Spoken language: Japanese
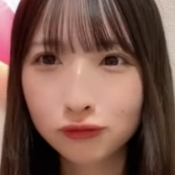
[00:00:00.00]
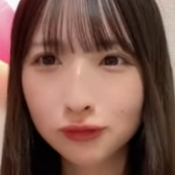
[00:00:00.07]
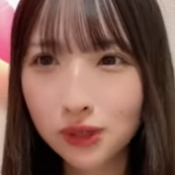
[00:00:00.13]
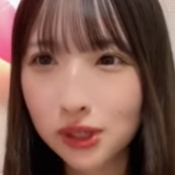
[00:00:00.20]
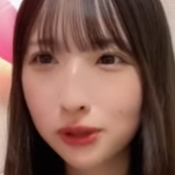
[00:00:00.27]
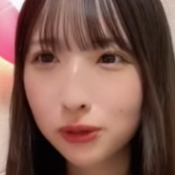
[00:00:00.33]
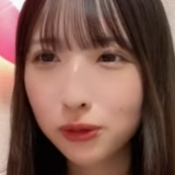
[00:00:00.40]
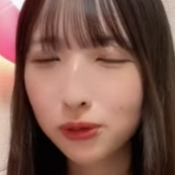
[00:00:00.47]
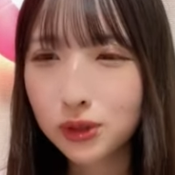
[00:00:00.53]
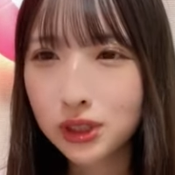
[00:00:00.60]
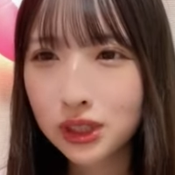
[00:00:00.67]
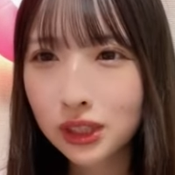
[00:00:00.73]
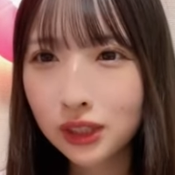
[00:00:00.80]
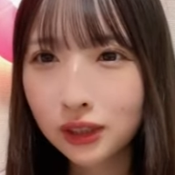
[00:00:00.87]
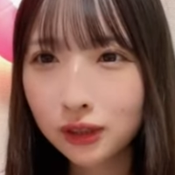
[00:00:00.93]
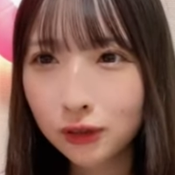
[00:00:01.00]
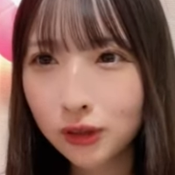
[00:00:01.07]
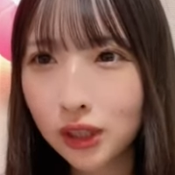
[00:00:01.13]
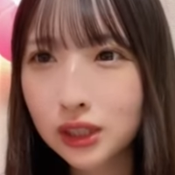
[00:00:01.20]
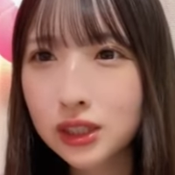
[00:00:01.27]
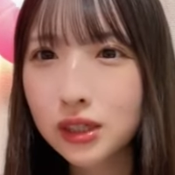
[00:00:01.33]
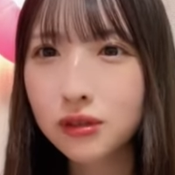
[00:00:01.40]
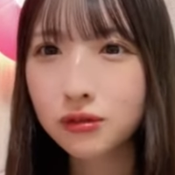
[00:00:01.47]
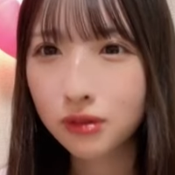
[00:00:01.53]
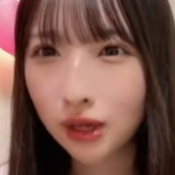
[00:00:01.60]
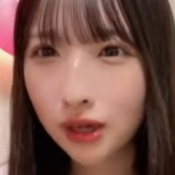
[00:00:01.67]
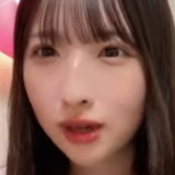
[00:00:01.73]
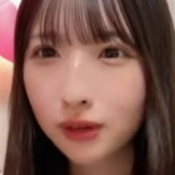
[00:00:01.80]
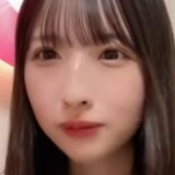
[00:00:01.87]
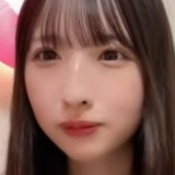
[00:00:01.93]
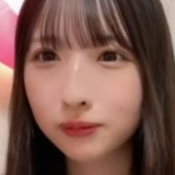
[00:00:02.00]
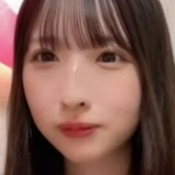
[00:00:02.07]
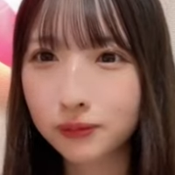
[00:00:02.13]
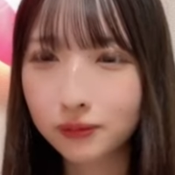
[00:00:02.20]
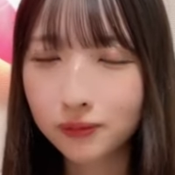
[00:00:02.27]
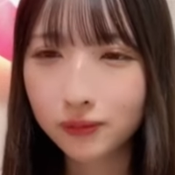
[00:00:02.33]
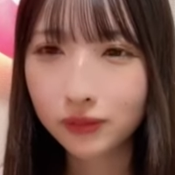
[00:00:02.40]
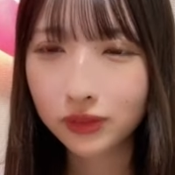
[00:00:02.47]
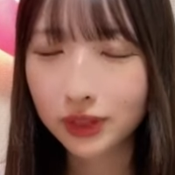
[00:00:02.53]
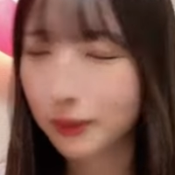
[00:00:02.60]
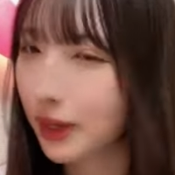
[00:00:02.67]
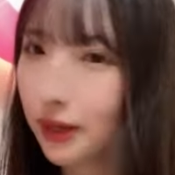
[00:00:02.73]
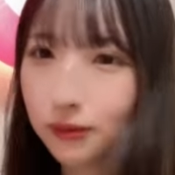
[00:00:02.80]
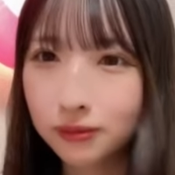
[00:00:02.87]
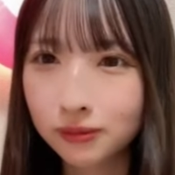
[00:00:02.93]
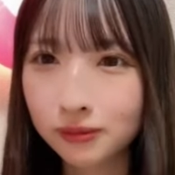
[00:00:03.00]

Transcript: でおしりんるかさんはダメ